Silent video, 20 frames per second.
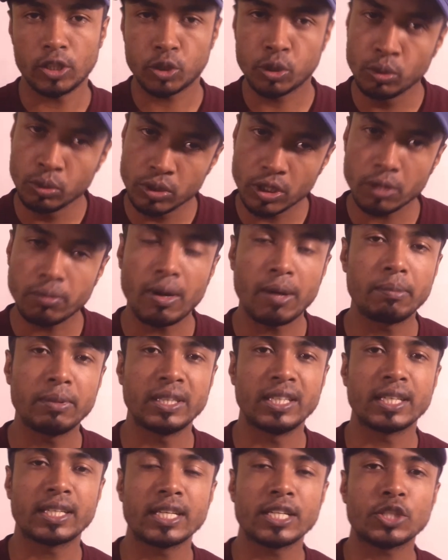সুন্দরভাবে
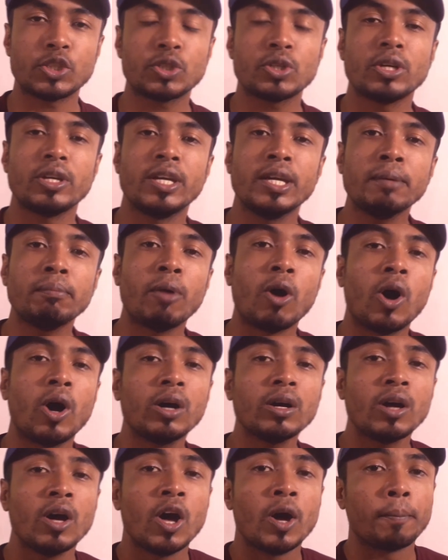দেখে আসছো এবং
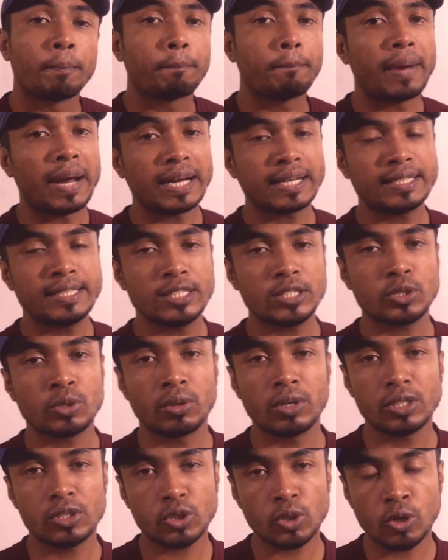প্র্যাকটিস
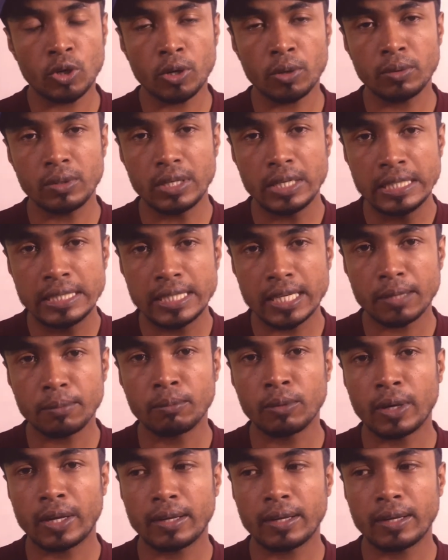করেছো নিজের